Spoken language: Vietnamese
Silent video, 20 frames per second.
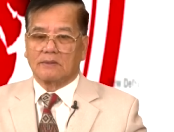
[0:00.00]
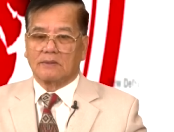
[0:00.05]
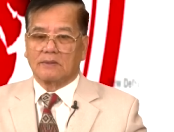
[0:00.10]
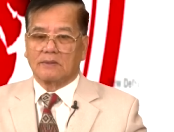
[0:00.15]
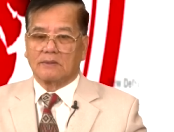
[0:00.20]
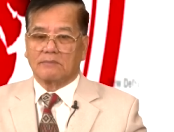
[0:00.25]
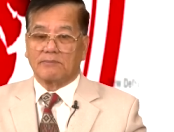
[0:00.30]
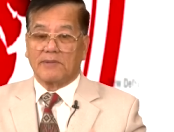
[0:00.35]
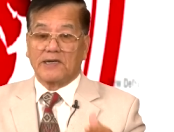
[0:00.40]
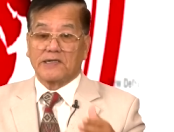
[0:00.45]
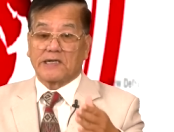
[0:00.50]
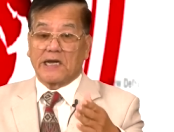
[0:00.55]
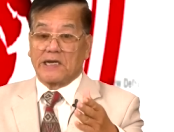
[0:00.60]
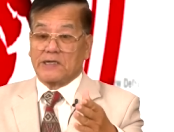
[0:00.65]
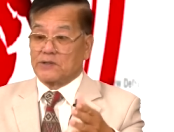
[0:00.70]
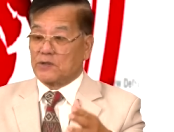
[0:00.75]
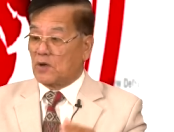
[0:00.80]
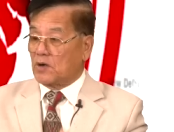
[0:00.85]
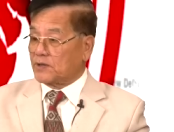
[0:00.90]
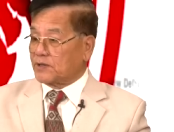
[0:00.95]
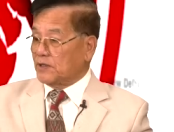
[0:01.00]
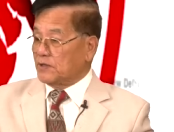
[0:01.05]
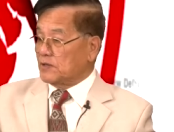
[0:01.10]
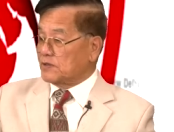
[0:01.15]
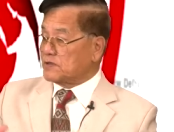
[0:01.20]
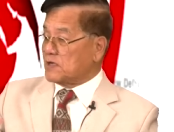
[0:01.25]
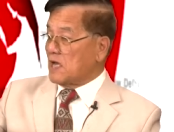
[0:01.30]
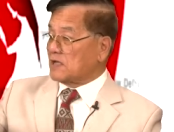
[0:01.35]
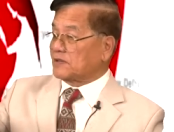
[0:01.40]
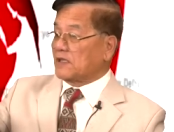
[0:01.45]
Bên cạnh đó thì nó
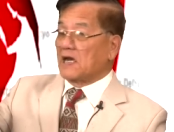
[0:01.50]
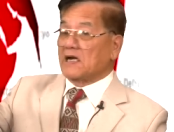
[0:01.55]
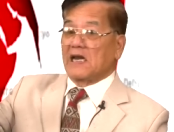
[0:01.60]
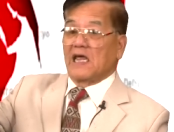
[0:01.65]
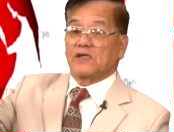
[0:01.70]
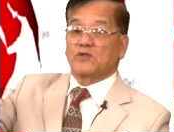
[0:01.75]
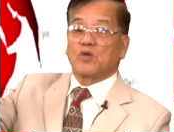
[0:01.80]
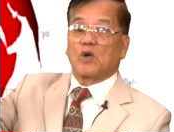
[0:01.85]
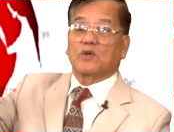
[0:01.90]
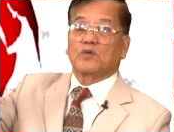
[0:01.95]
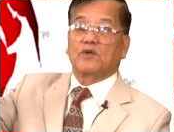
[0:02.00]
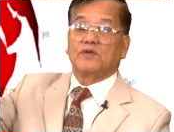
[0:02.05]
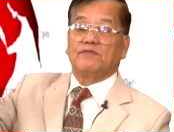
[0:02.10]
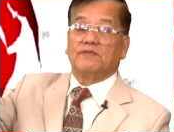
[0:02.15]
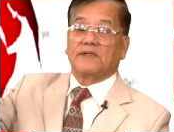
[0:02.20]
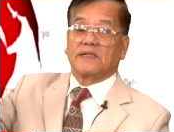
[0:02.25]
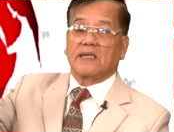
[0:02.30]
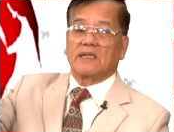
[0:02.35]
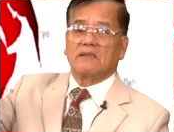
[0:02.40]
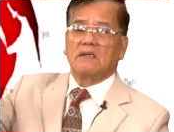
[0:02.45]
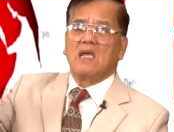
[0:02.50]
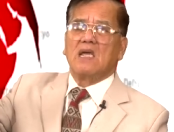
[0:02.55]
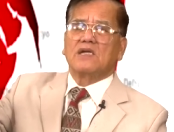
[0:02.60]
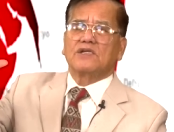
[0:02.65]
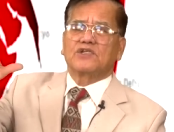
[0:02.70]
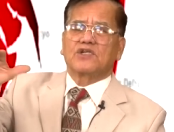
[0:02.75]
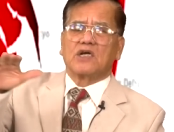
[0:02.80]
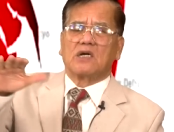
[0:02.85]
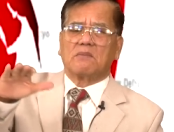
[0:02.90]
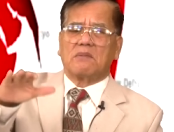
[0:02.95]
gia tăng lãi suất, quý vị thấy.
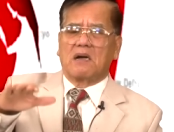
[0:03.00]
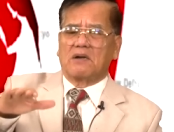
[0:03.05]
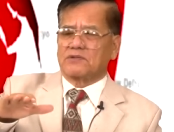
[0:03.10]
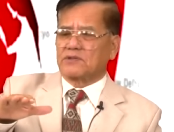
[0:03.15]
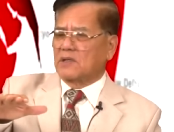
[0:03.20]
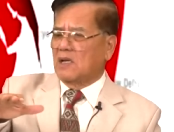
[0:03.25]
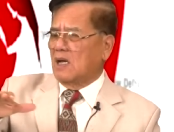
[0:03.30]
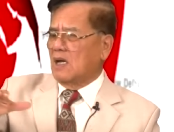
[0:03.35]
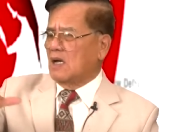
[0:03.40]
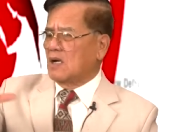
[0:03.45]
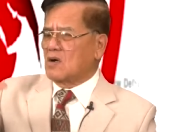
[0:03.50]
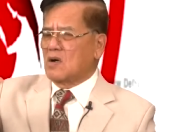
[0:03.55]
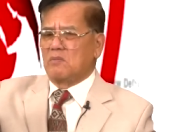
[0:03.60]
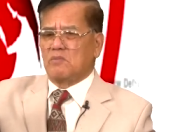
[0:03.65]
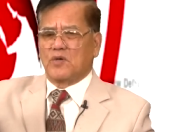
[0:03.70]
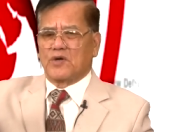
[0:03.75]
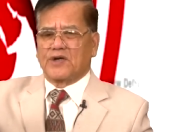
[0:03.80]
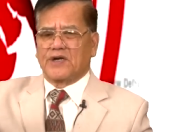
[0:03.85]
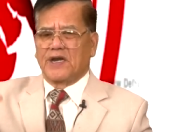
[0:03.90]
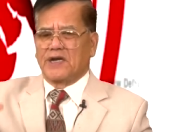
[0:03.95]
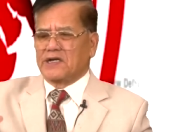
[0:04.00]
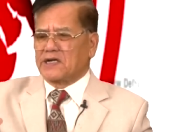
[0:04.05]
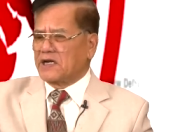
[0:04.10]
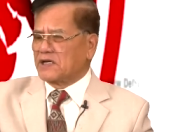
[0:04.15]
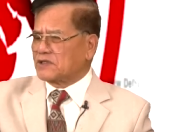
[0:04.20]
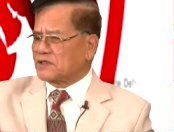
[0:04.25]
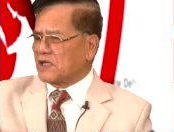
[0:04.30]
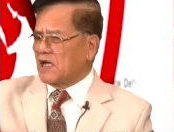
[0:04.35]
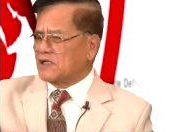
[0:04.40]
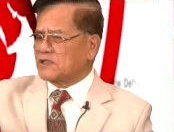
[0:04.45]
Chưa bao giờ có một nền
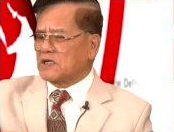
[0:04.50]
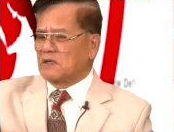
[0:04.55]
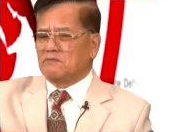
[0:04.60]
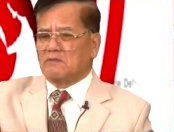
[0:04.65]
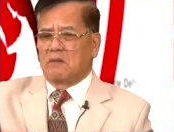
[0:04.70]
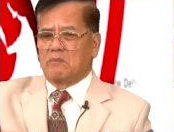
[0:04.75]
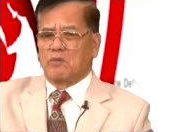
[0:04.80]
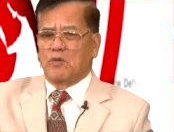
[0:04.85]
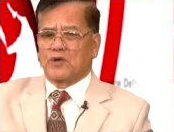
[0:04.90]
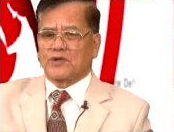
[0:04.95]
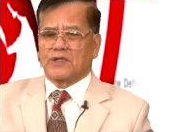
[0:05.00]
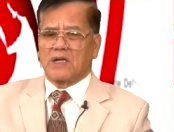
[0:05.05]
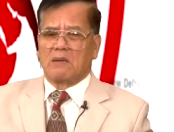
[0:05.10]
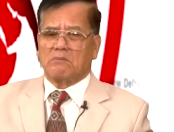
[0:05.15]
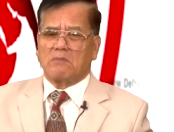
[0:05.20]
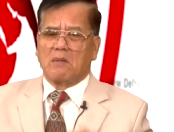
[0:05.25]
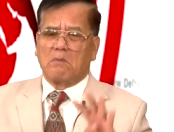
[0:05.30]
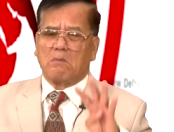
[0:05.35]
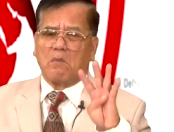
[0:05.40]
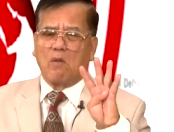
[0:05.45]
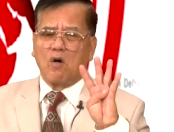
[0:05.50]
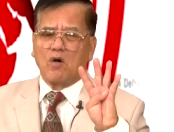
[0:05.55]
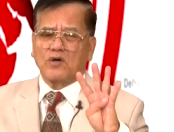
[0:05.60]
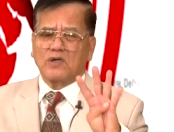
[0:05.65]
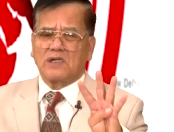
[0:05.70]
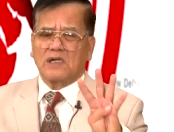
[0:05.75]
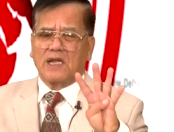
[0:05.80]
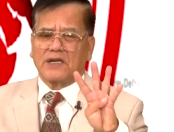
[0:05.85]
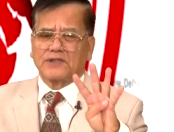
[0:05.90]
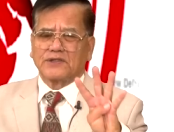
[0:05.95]
kinh tế trong vòng một năm mà bốn
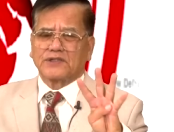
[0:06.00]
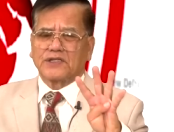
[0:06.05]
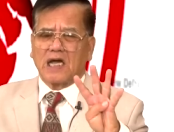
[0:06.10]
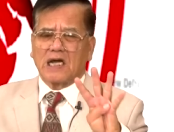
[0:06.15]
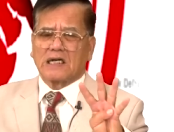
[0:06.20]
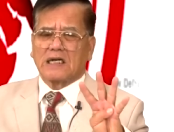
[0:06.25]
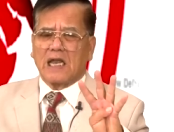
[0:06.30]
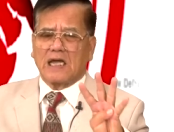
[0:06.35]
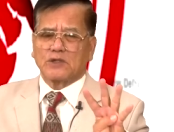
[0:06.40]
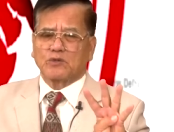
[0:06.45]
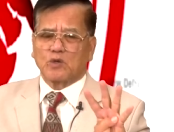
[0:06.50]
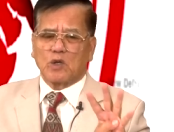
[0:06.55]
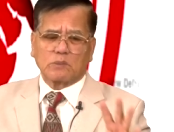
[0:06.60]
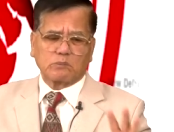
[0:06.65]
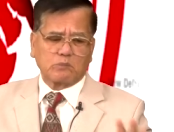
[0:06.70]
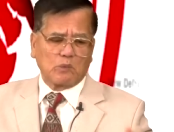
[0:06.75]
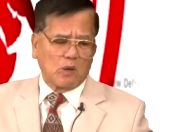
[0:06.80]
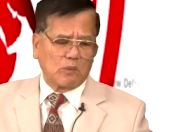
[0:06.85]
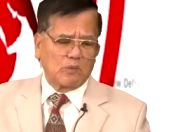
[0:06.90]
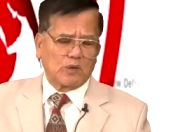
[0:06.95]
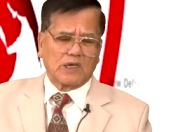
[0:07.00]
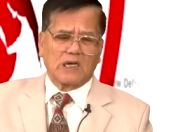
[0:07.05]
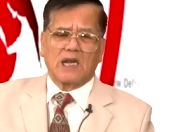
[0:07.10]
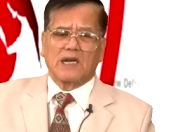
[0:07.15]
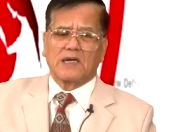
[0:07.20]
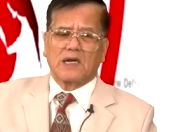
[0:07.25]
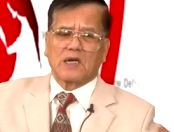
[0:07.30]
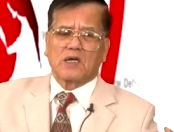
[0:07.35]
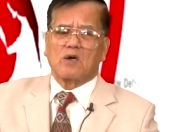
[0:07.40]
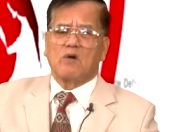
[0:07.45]
lần tăng lãi suất, mỗi một
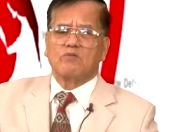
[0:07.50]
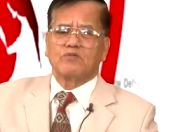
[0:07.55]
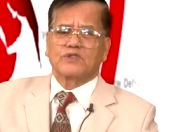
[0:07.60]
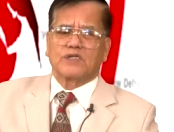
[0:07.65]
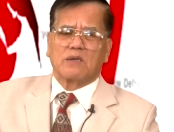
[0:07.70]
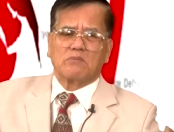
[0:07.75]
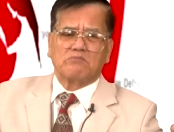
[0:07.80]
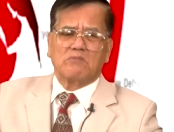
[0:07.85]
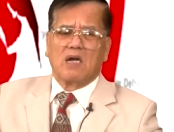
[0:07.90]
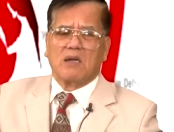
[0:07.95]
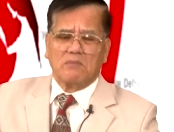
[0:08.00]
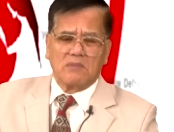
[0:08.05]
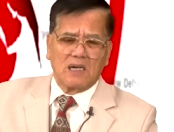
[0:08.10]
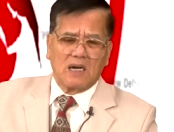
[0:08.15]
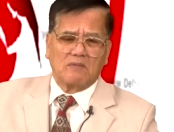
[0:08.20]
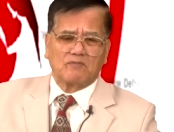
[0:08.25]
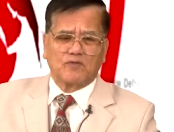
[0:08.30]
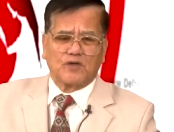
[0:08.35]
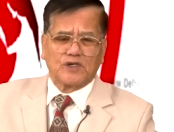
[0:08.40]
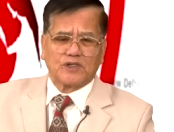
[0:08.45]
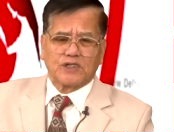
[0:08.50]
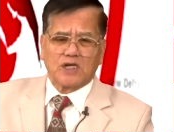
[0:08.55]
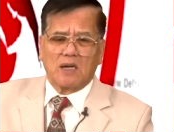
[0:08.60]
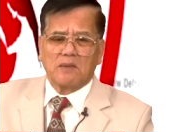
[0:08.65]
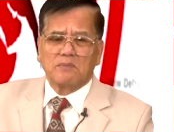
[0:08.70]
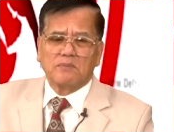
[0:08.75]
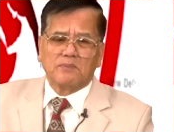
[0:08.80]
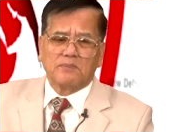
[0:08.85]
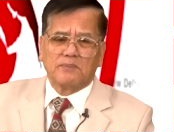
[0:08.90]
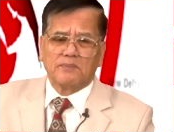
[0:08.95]
lần là không phẩy bảy mươi lăm phần
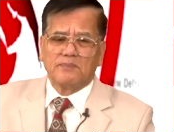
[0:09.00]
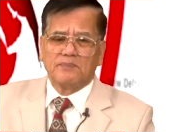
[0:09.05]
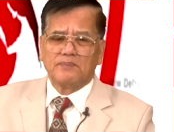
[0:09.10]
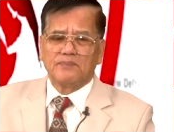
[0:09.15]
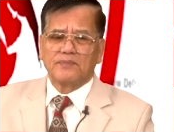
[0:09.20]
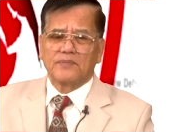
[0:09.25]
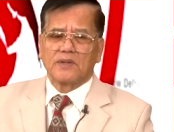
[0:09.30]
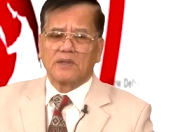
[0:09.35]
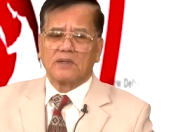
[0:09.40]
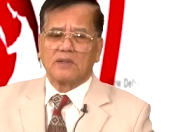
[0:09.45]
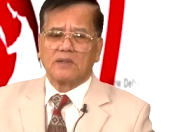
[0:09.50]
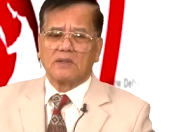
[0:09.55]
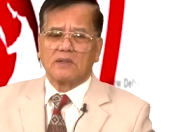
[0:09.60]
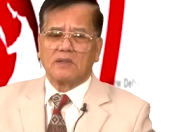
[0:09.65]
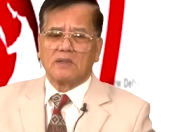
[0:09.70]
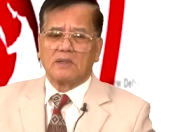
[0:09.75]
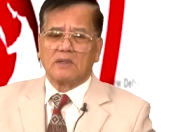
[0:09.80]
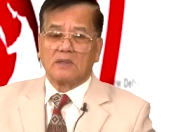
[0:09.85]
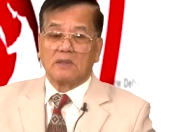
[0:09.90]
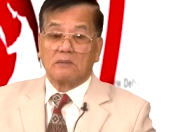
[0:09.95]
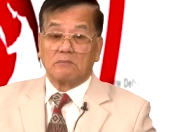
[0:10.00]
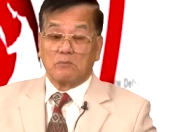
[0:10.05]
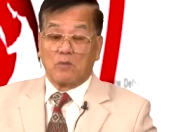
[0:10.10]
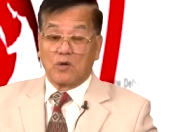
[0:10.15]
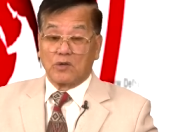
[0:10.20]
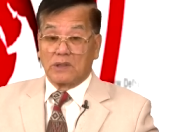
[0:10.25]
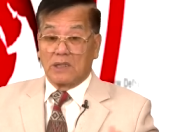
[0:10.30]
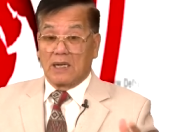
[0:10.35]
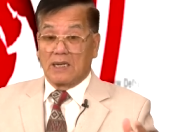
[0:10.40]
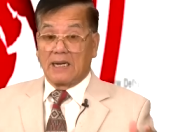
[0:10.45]
trăm. bốn
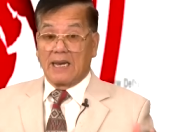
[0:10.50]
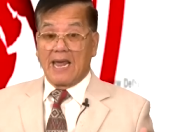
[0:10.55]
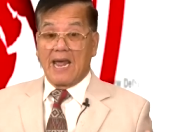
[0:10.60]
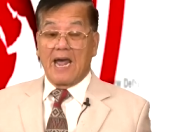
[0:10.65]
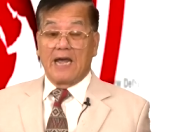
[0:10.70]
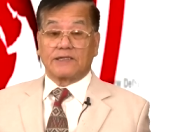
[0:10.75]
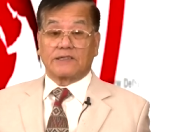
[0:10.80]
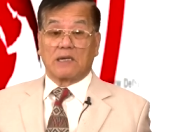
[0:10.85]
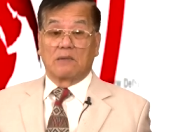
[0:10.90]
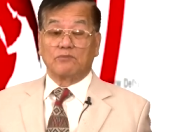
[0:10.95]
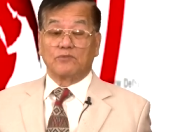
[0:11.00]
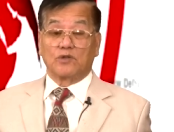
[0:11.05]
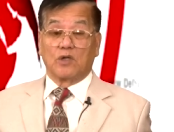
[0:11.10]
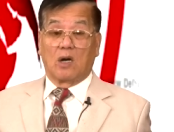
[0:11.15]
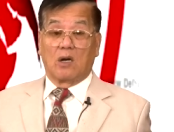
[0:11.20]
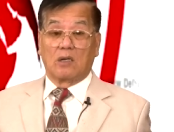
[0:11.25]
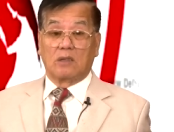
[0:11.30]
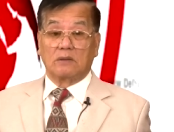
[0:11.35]
lần là hai chấm rồi.